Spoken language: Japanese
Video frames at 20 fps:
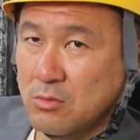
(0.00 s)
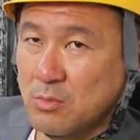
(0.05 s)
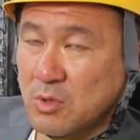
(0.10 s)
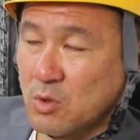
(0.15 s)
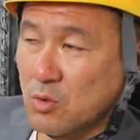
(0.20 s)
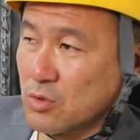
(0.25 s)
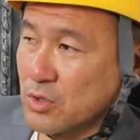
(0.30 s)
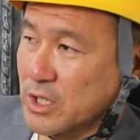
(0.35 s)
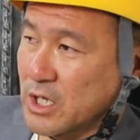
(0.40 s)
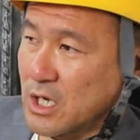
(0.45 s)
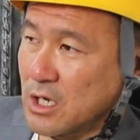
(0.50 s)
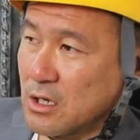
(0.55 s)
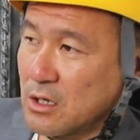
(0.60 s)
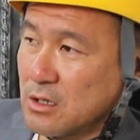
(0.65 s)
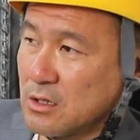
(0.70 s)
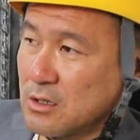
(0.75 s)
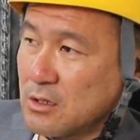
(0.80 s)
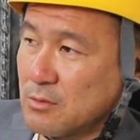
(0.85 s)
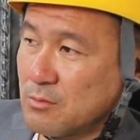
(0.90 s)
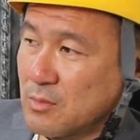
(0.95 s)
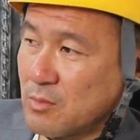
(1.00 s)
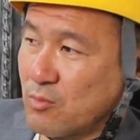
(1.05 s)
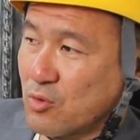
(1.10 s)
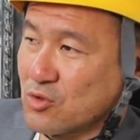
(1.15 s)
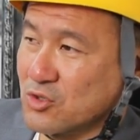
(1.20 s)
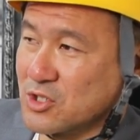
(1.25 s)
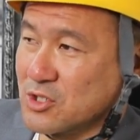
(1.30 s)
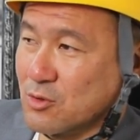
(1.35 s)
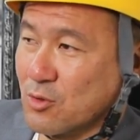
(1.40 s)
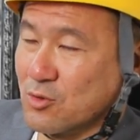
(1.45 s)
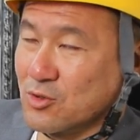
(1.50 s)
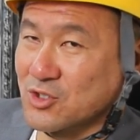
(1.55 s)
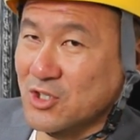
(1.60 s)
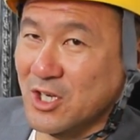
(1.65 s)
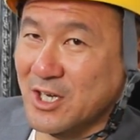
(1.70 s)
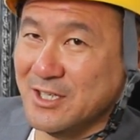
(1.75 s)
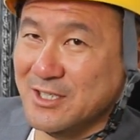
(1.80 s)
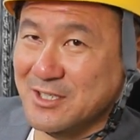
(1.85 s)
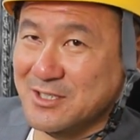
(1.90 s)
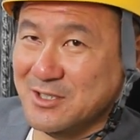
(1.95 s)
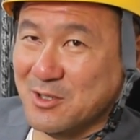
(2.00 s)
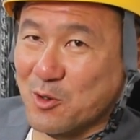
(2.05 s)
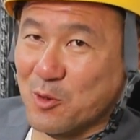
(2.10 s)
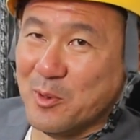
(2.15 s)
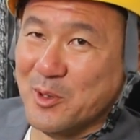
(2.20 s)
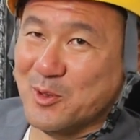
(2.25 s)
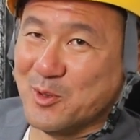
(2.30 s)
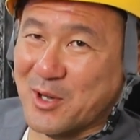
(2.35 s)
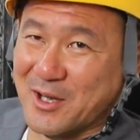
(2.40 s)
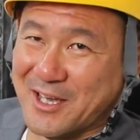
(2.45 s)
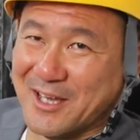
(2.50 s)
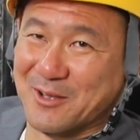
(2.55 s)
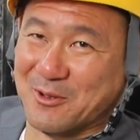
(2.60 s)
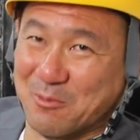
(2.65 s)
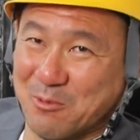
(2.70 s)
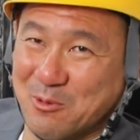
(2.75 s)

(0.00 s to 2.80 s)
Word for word: うんこんな僕申告してないですってコメント書ける